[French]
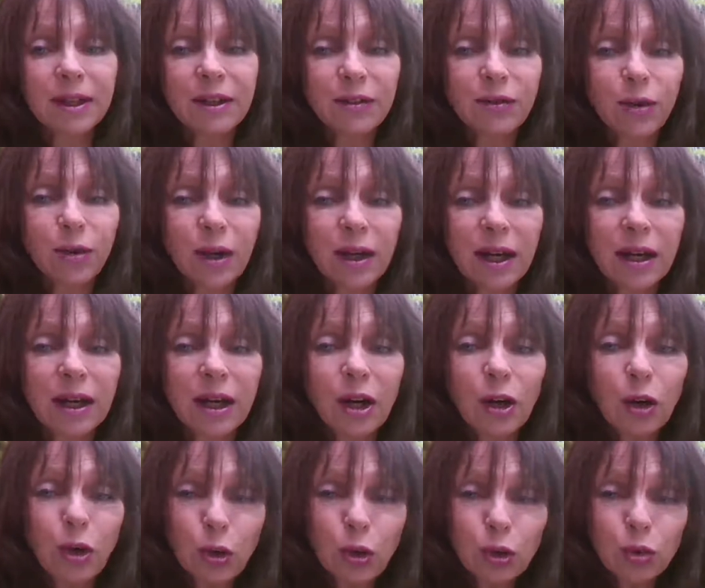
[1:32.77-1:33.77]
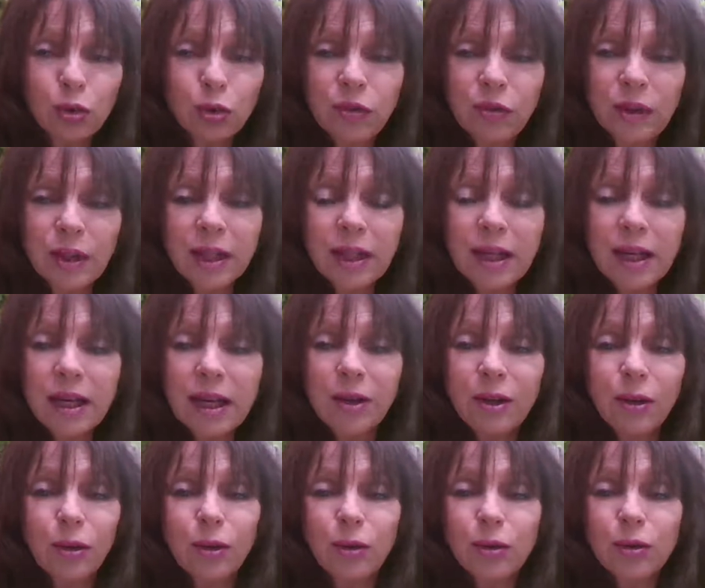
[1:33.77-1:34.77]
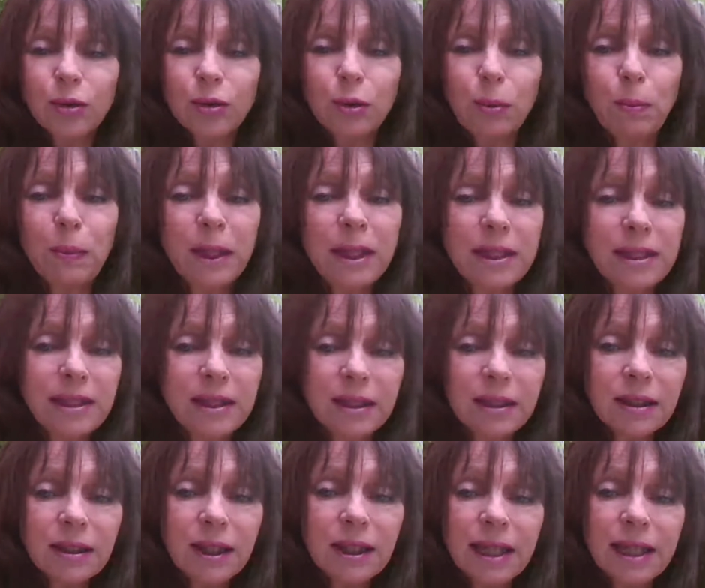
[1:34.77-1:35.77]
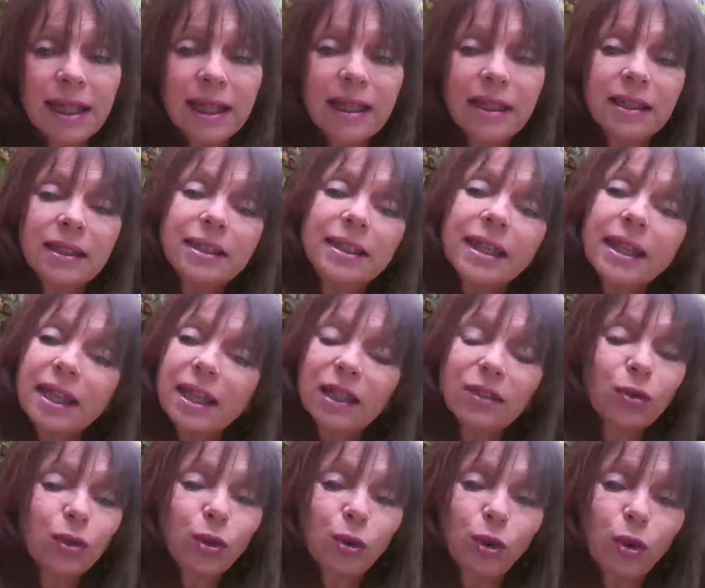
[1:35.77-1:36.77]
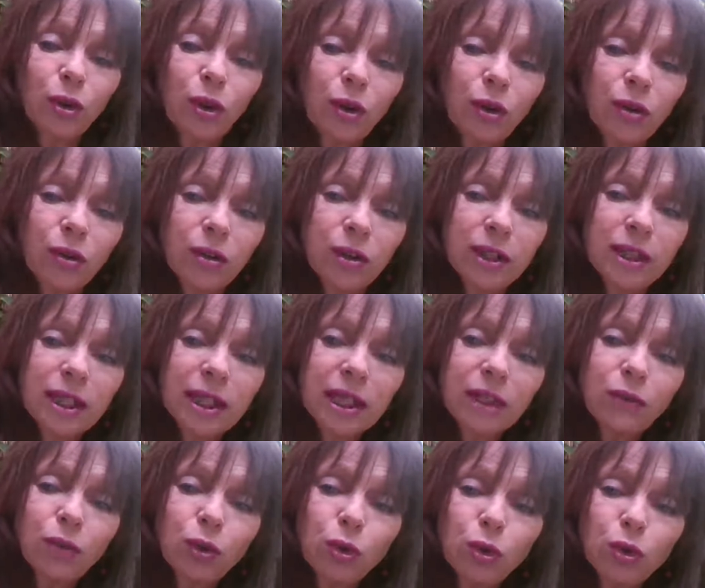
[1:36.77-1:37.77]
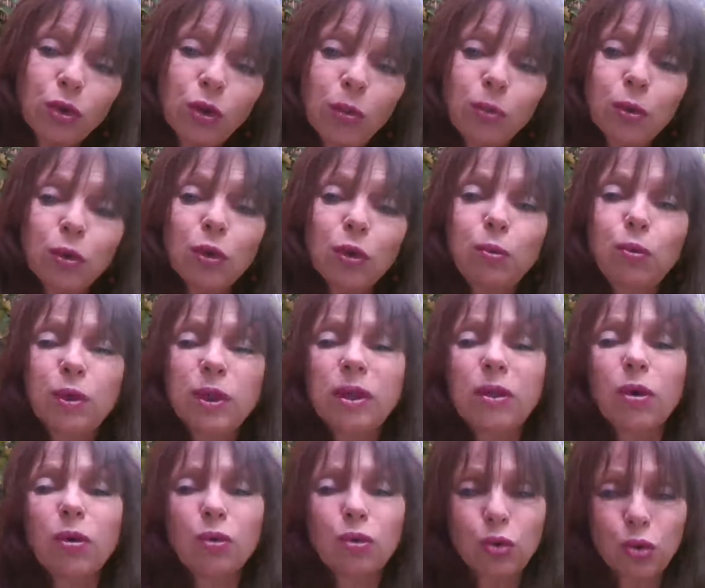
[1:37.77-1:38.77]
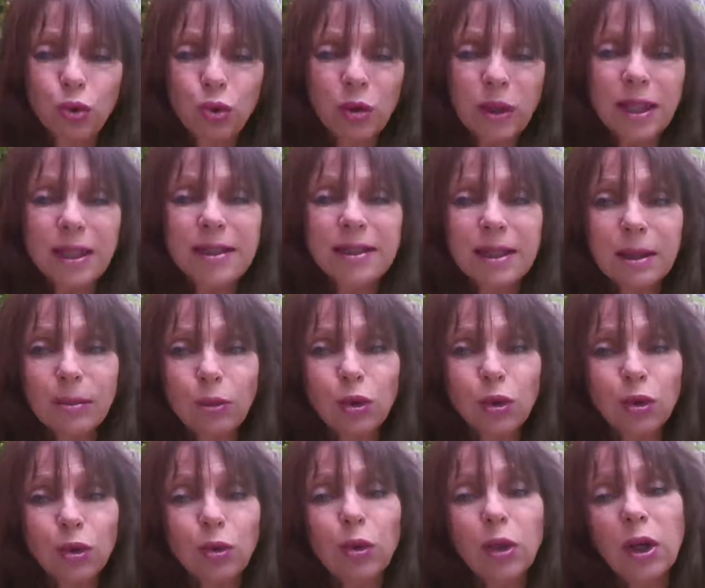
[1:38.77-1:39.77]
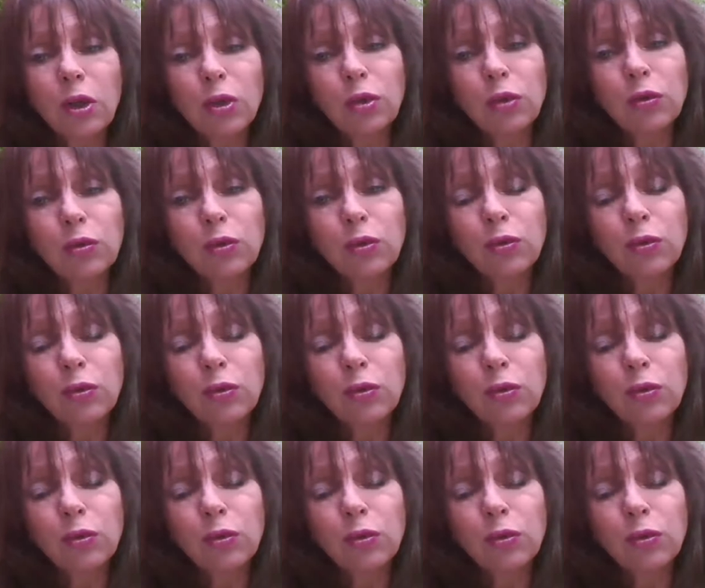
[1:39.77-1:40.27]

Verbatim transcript: Voilà, retrouver euh, ce plaisir et guérir votre cœur guérir votre cœur pour ne plus être dans toujours des émotions que vous,